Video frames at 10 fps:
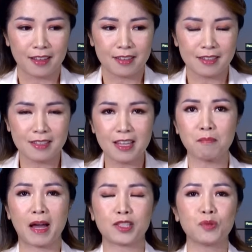
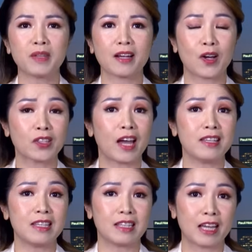Nhưng mà chúng ta có thể
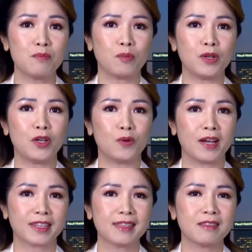nhìn thấy một điều
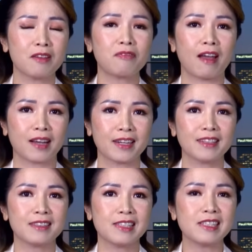là cái nó phản ánh
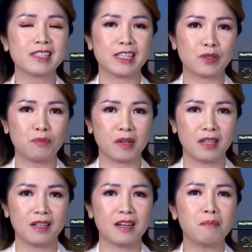cái chính trị của
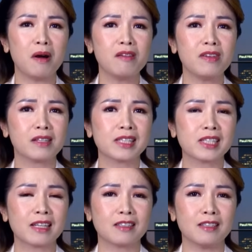Mỹ, là bởi vì cái
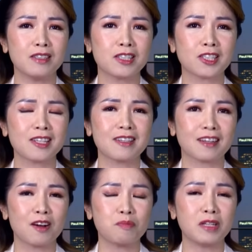tranh cử nó rất là
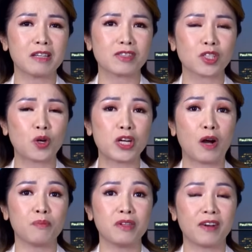khốc liệt và sôi
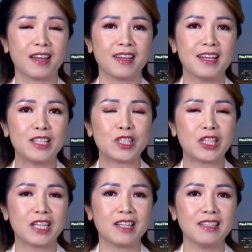động như vậy, cho
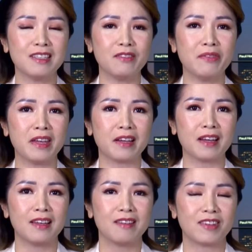nên ứng cử viên á,
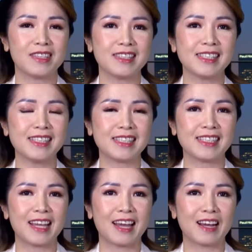và những chính trị
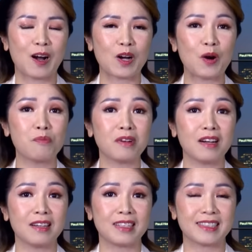gia họ không
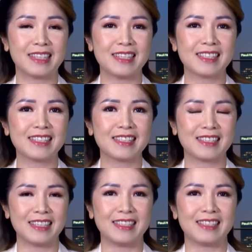ngừng là chỉ trích,
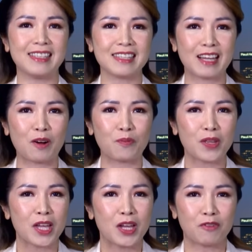chì chiết nhau.
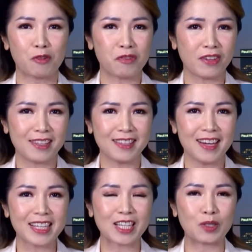Và quý vị
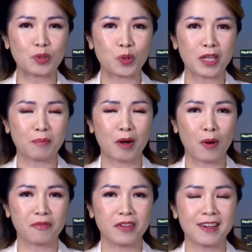nhớ cái câu chuyện mà
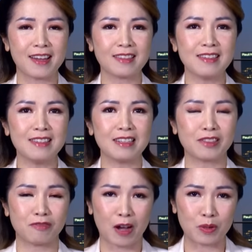Hoàng Vy đã thưa
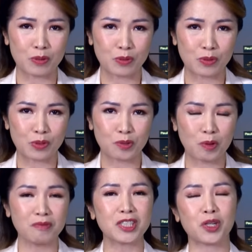vào
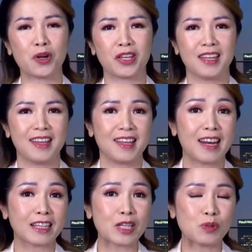tuần vừa rồi,
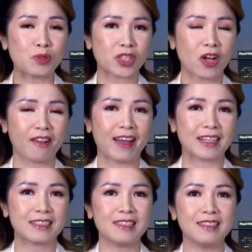là cái cuộc so
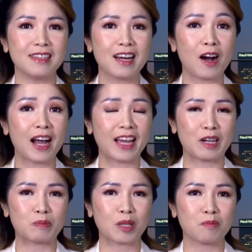găng giữa hai
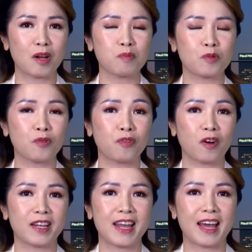ông thống đốc của
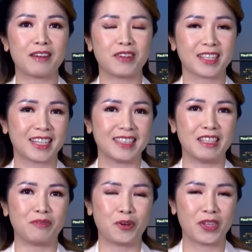Florida và
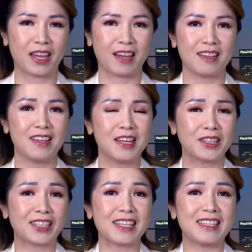California.
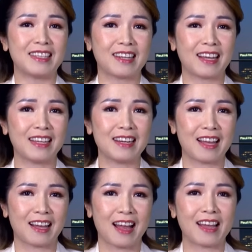Người ta nhìn thấy
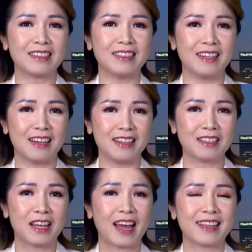là hai người lớn,
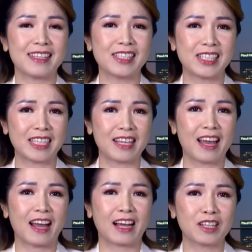hai chính trị
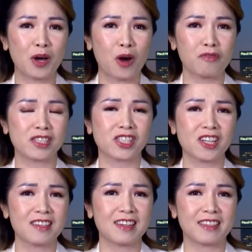gia hẳn hoi và
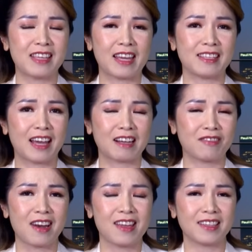rất là dày dặn
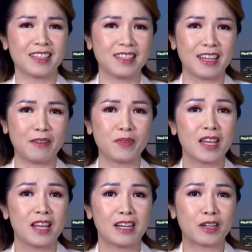và đầy kinh nghiệm
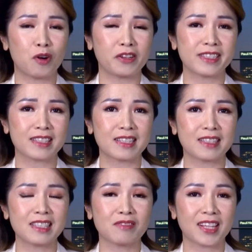là Ron
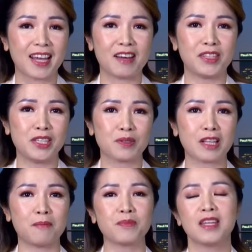DeSantis và Gavin
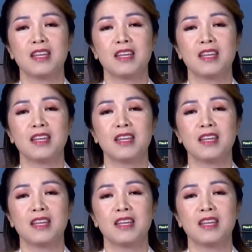Newsom.